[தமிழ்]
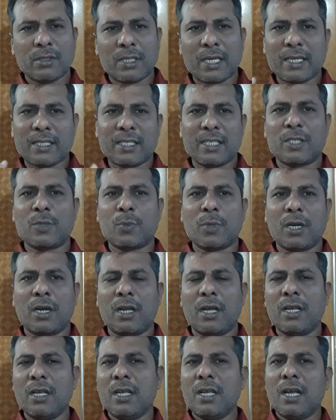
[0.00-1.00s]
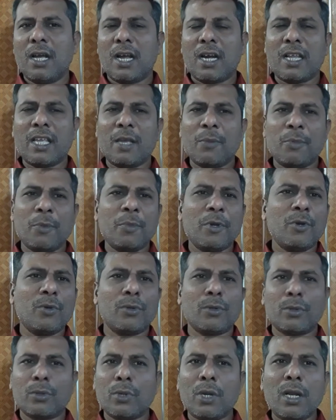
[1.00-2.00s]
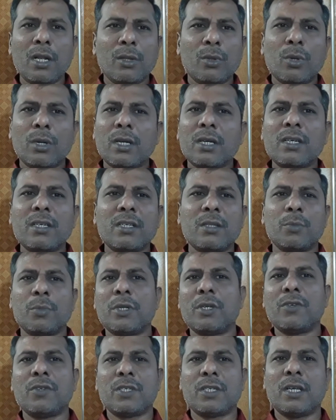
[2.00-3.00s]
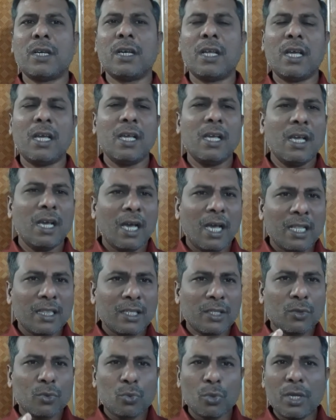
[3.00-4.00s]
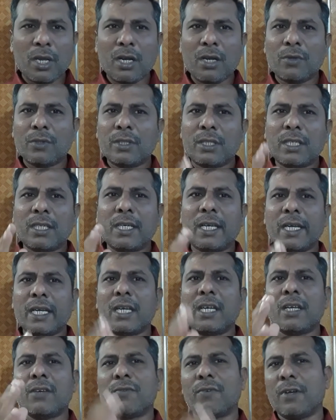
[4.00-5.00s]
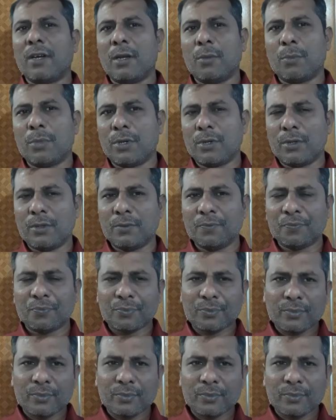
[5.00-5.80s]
சக்ஸஸ் பண்ணலாம் ஆனால் எப்போவுமே ஒரு தொழில் தொடங்கிறது பெரிய விஷயம் இல்லை அந்த தொழிலை வந்து டெக்னிக் ஃபாலோ பண்ணும்